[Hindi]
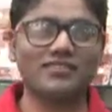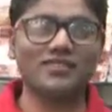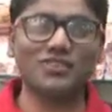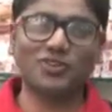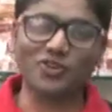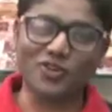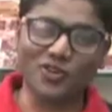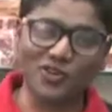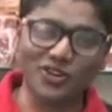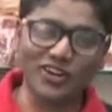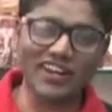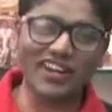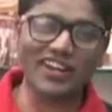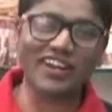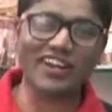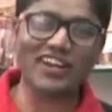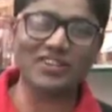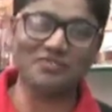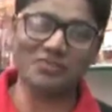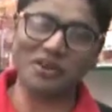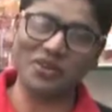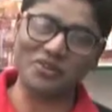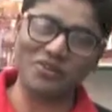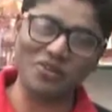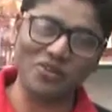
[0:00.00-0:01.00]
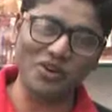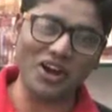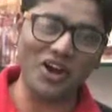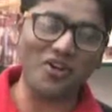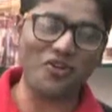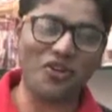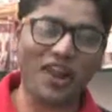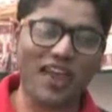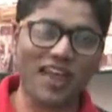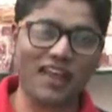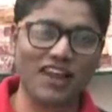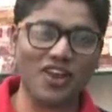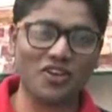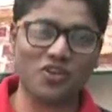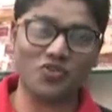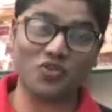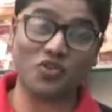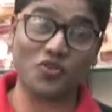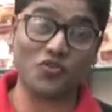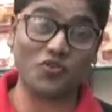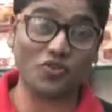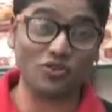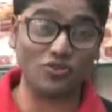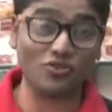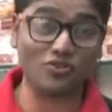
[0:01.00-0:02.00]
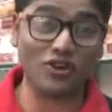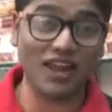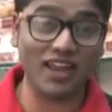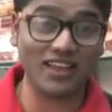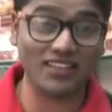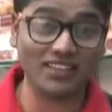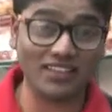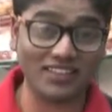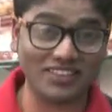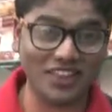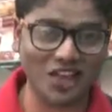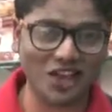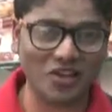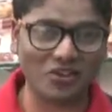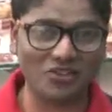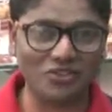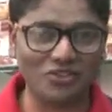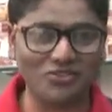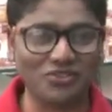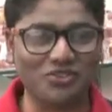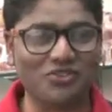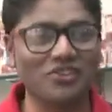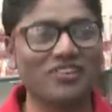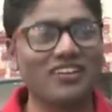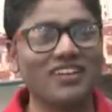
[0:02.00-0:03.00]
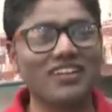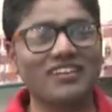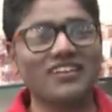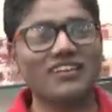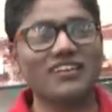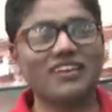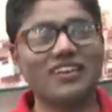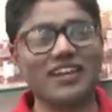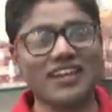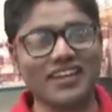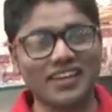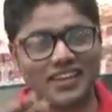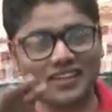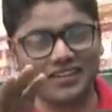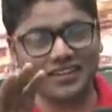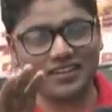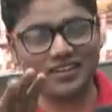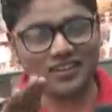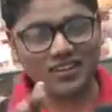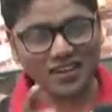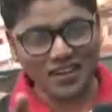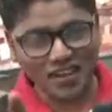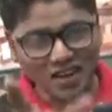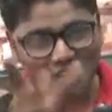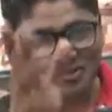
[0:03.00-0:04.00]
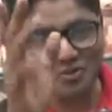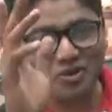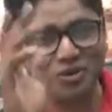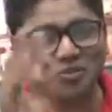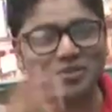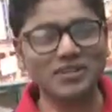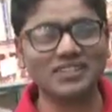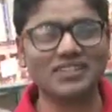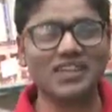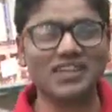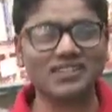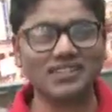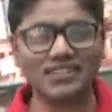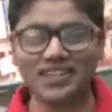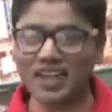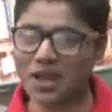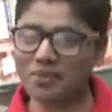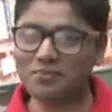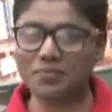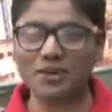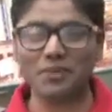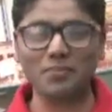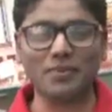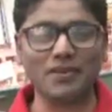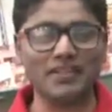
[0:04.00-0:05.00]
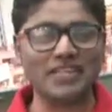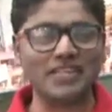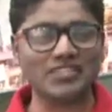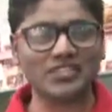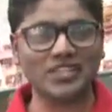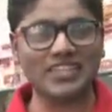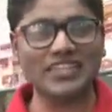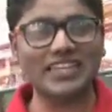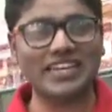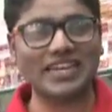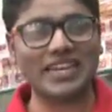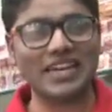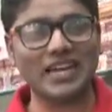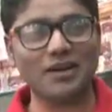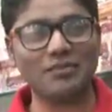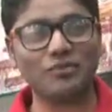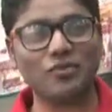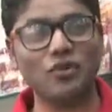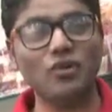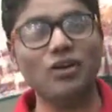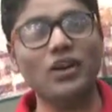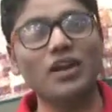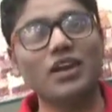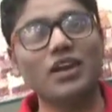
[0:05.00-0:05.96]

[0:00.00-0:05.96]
लोगों ने कहा भाई गूंगा उठाएगा क्योंकि वो सुनाई देता है उसको लेकिन आपको बता दें आपने पता चली क्या आपको